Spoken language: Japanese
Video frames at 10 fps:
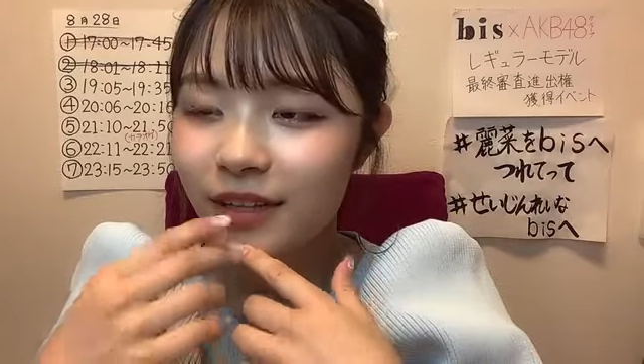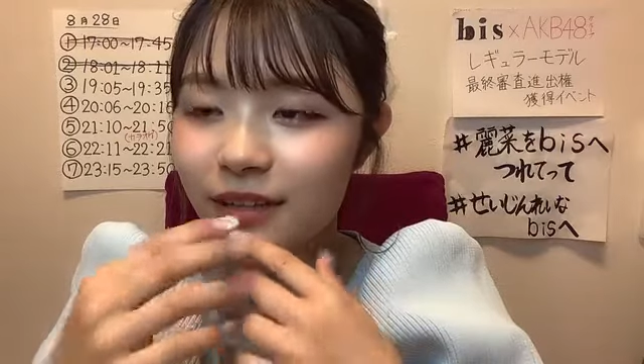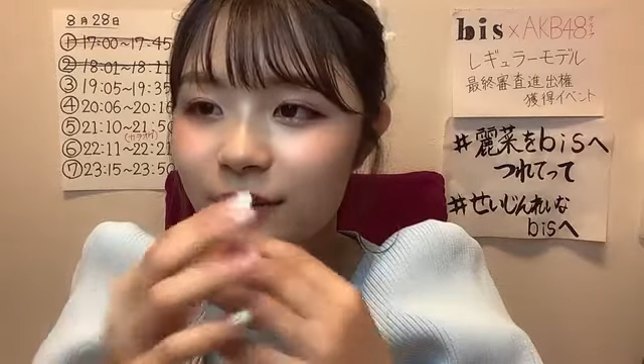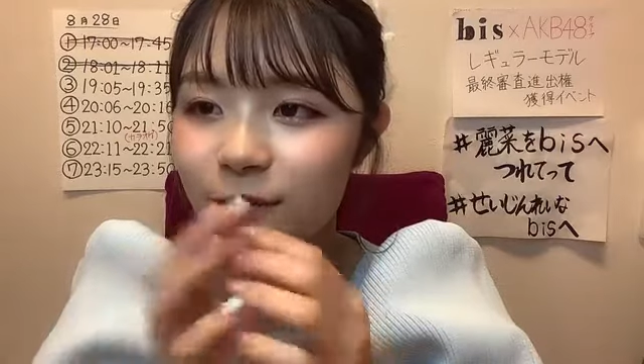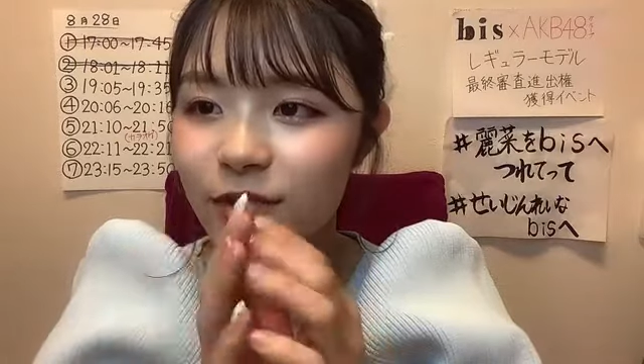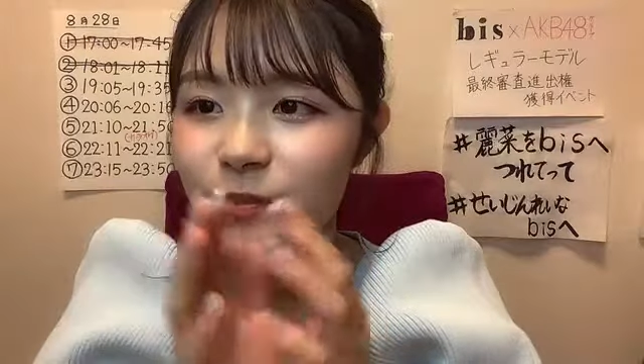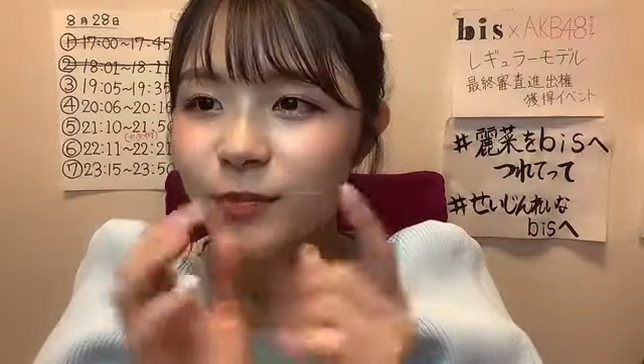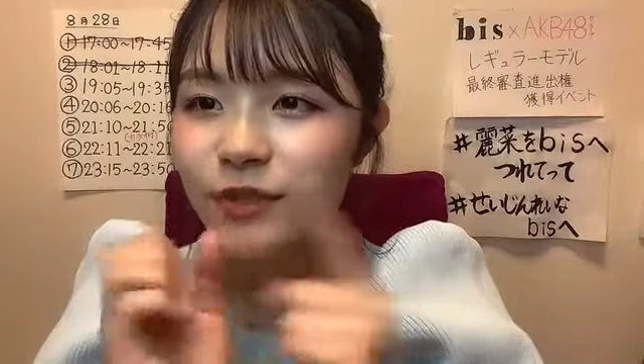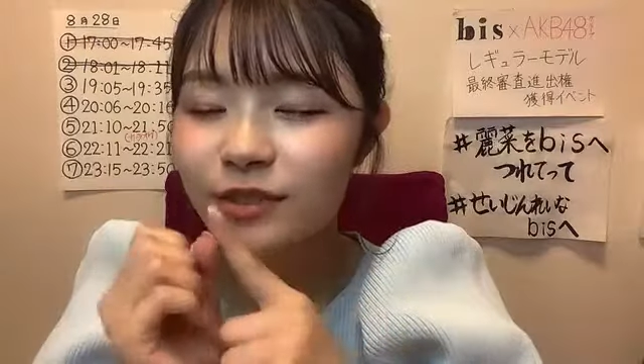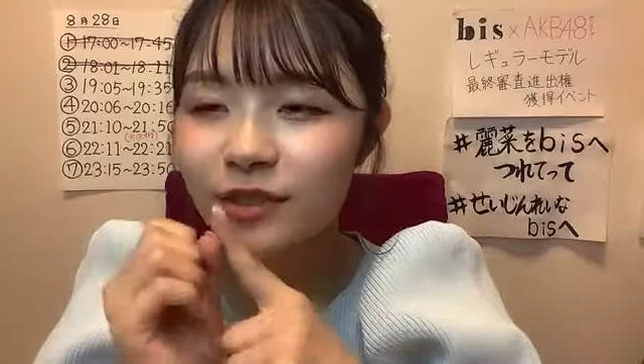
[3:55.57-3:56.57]
でも10
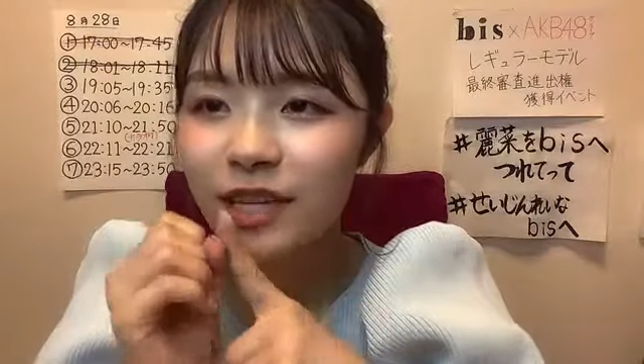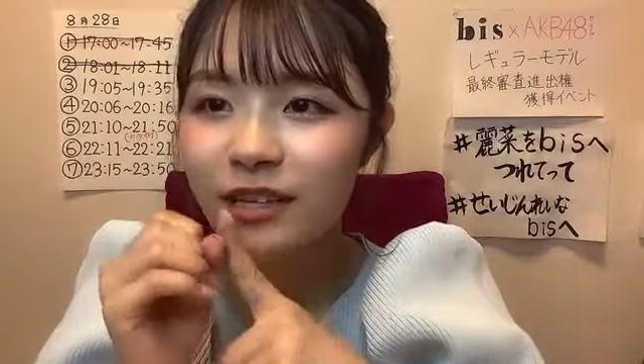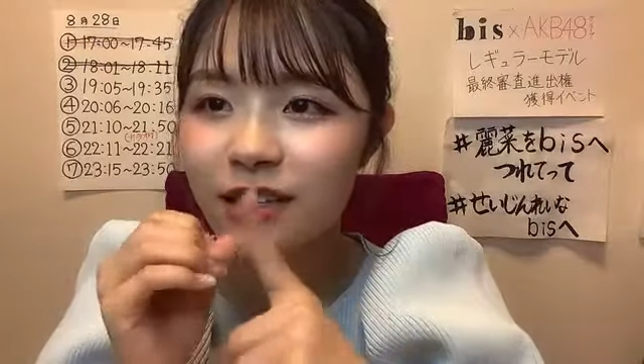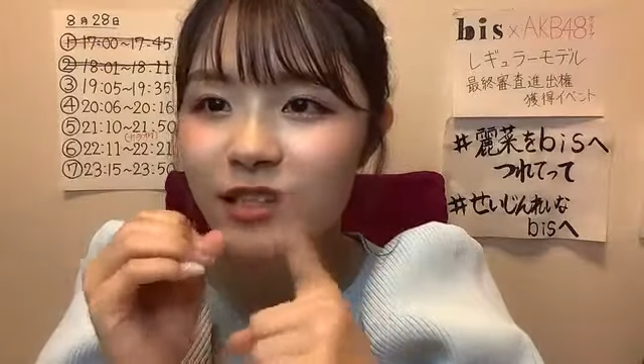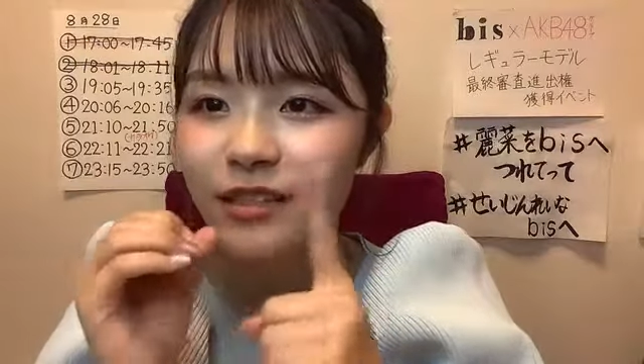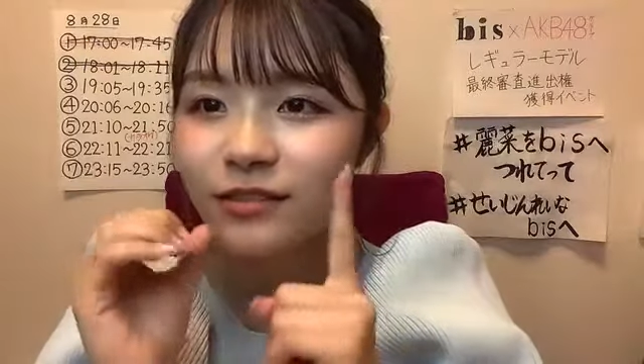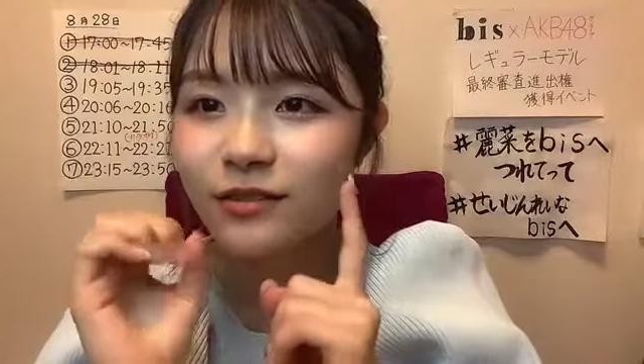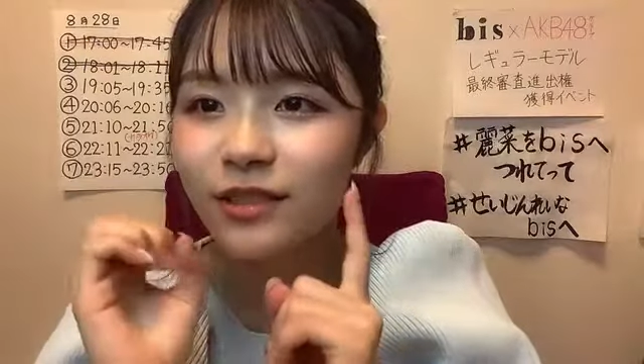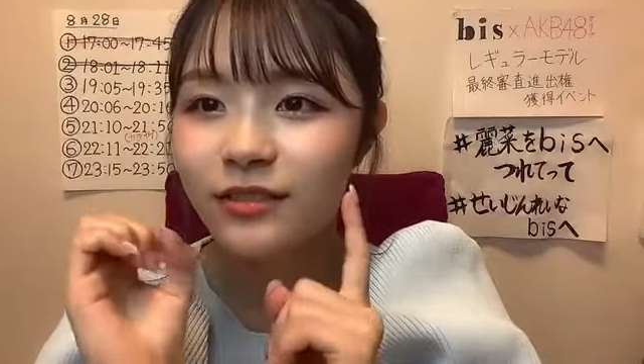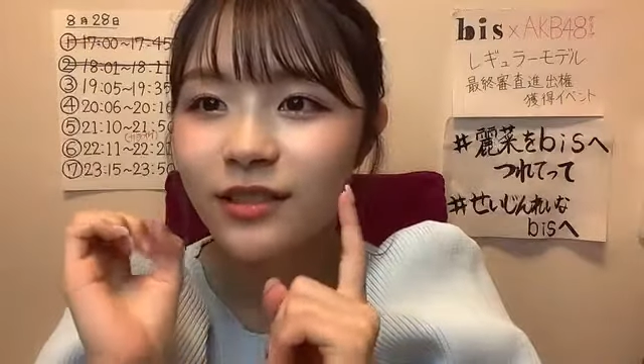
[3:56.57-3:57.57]
分の中でできるのっ
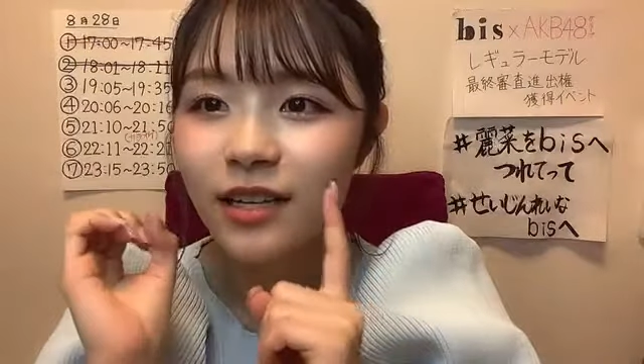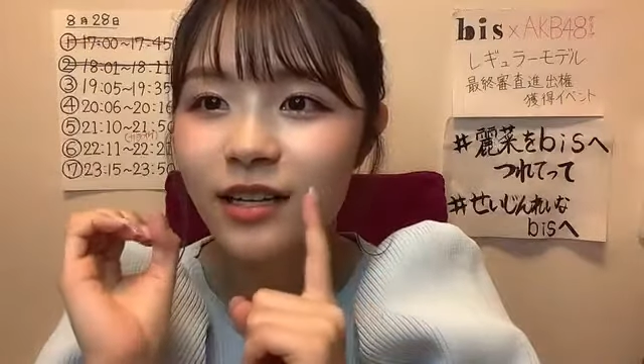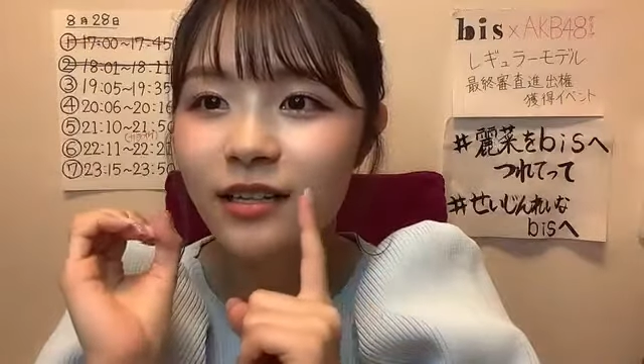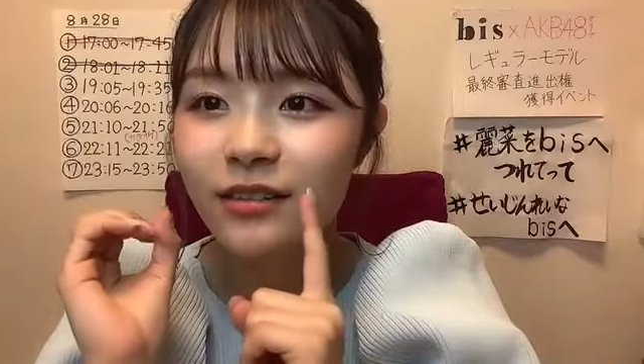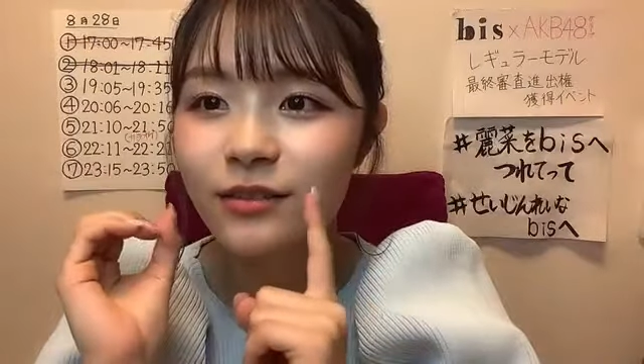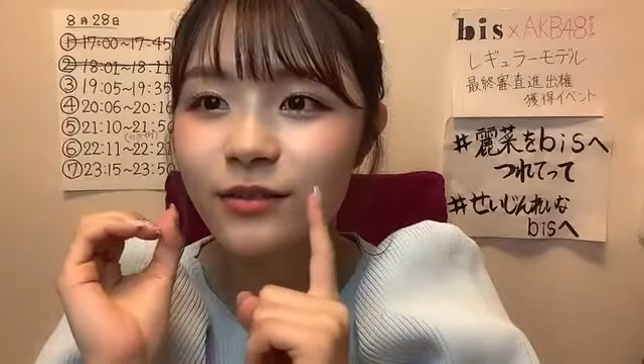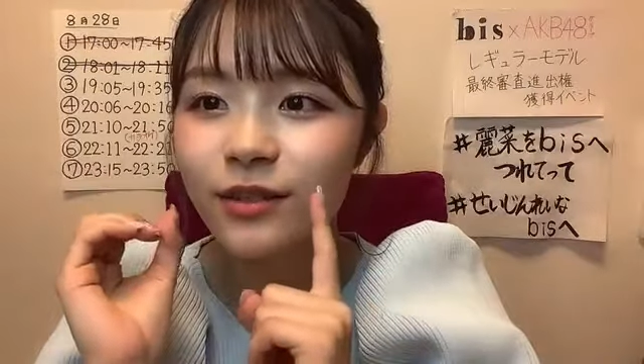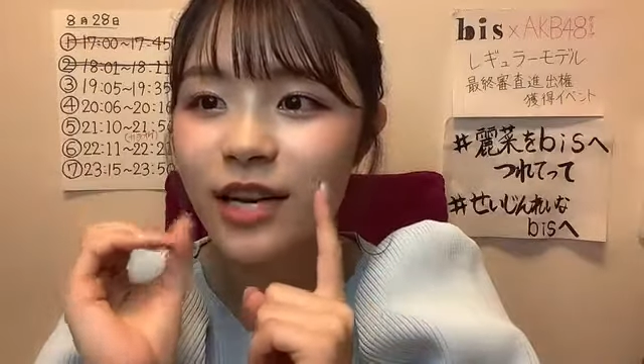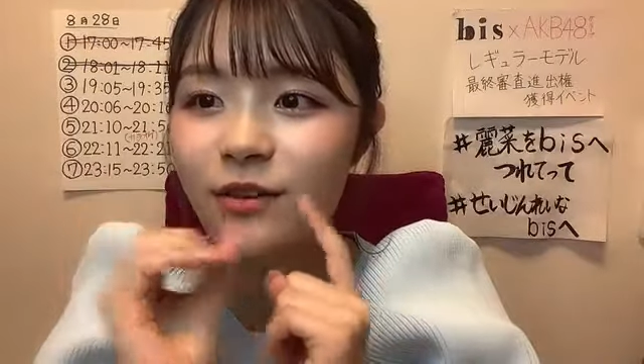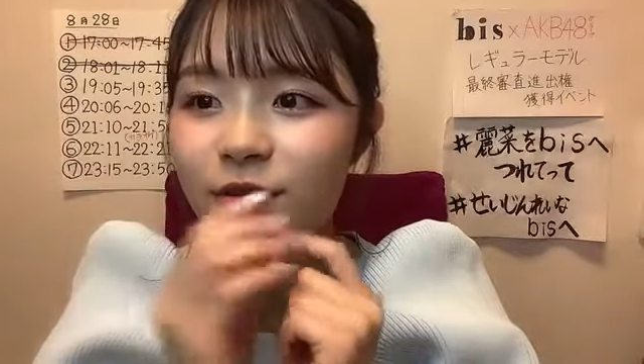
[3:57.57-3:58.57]
て言ったらちょっと
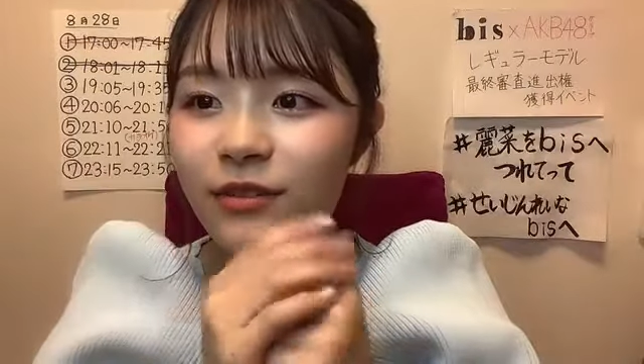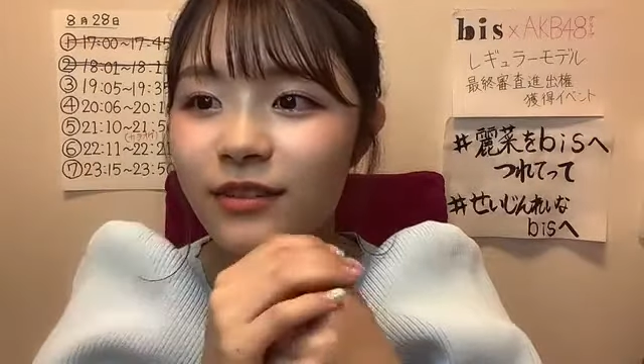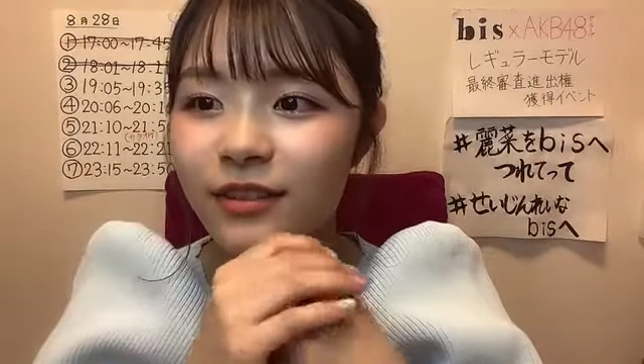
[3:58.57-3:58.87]
絵を